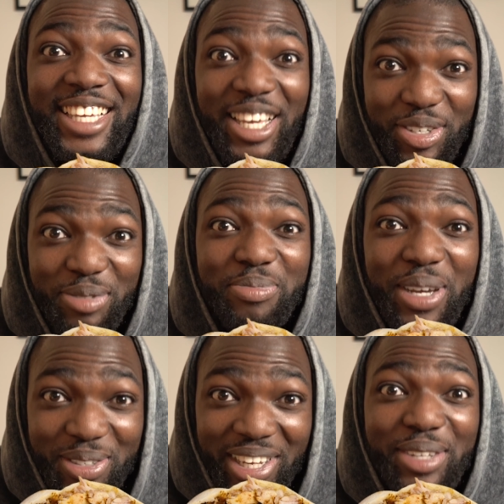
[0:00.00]
ketchup
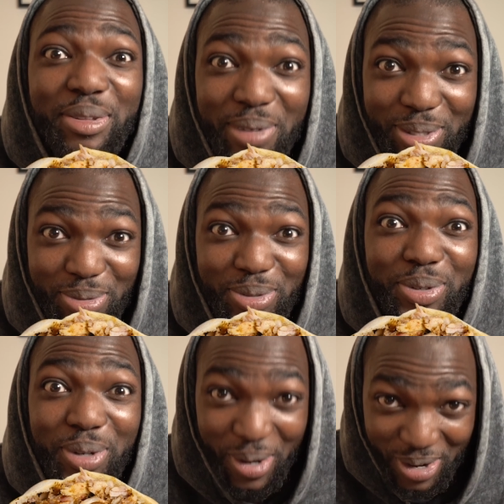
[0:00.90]
maillot, salade tomate
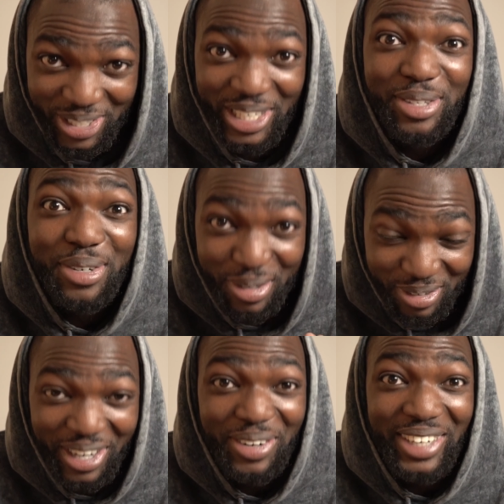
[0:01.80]
Quand j'ai
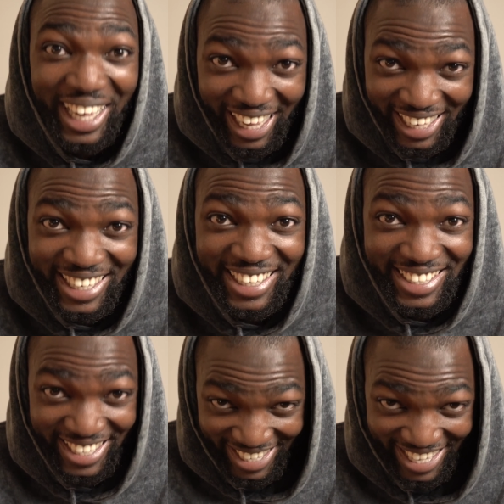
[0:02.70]
découvert le grec,
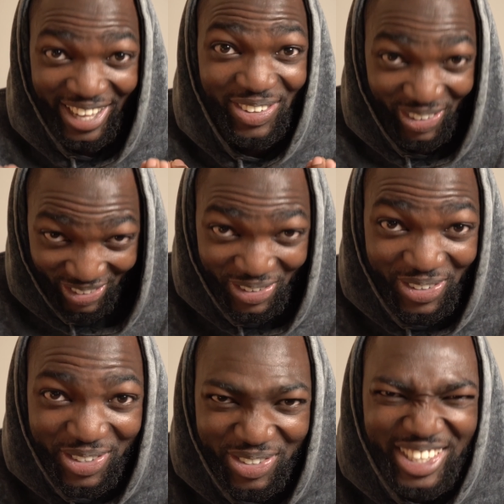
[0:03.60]
c'était un truc de
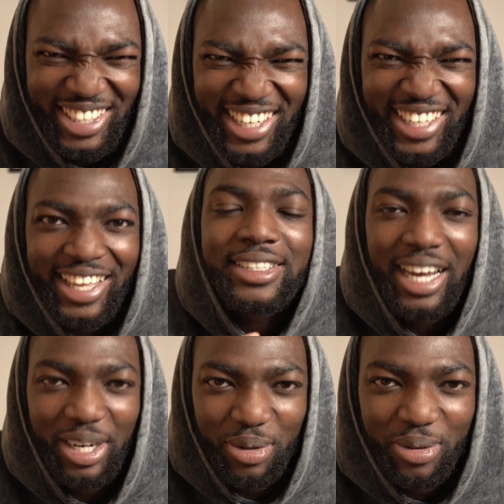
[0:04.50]
ouf déjà. C'est un